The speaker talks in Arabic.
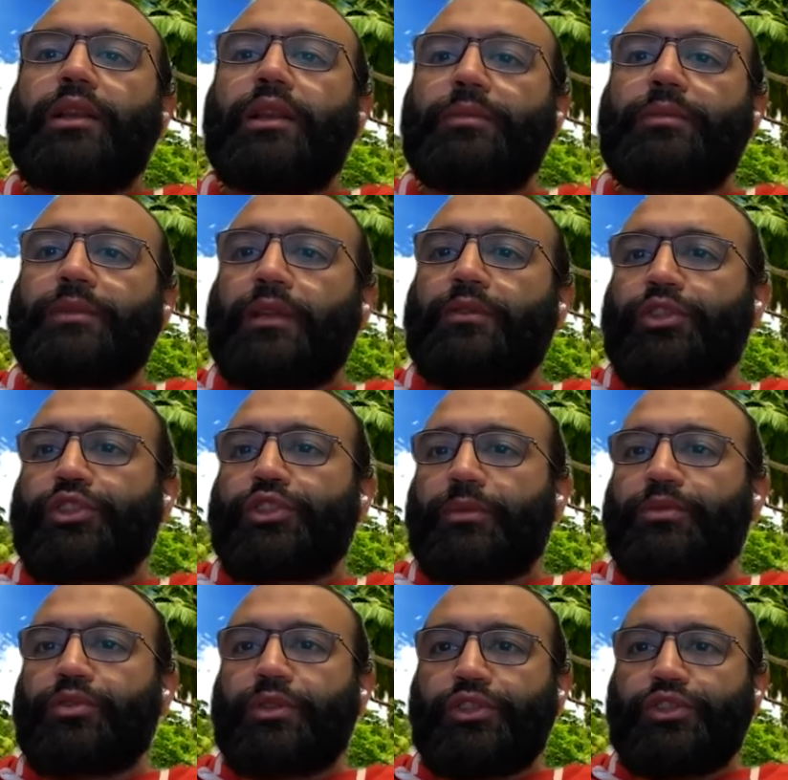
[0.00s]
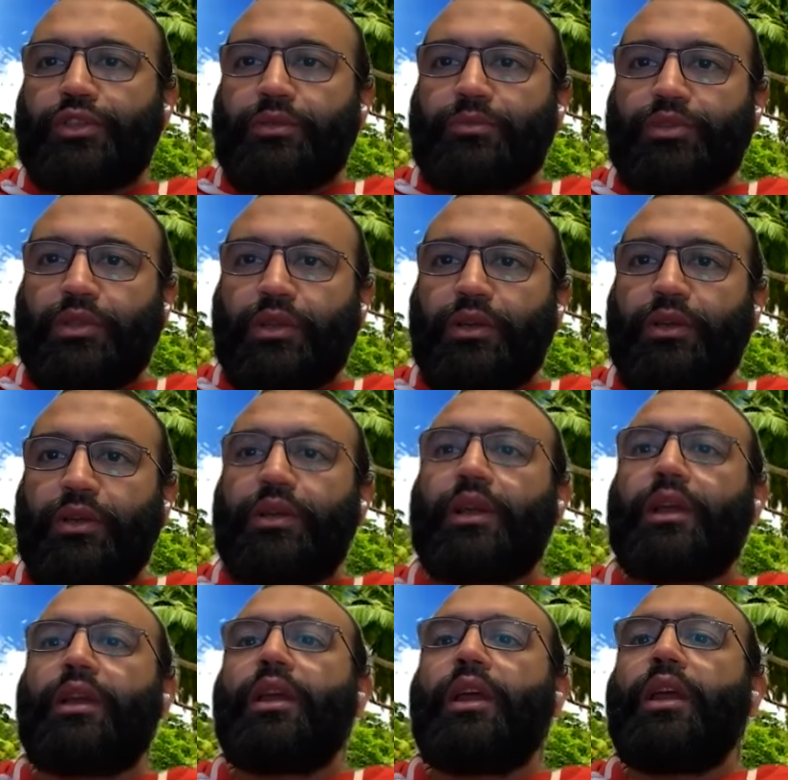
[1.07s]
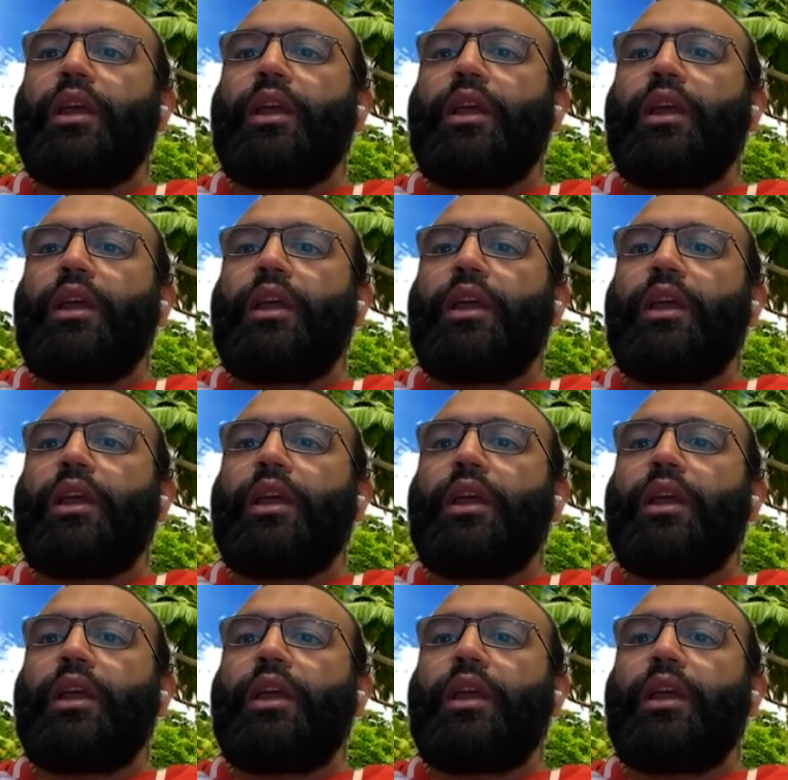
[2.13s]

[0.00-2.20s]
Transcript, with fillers: اللي هي بتاعت والشمس تجري لمستقر لها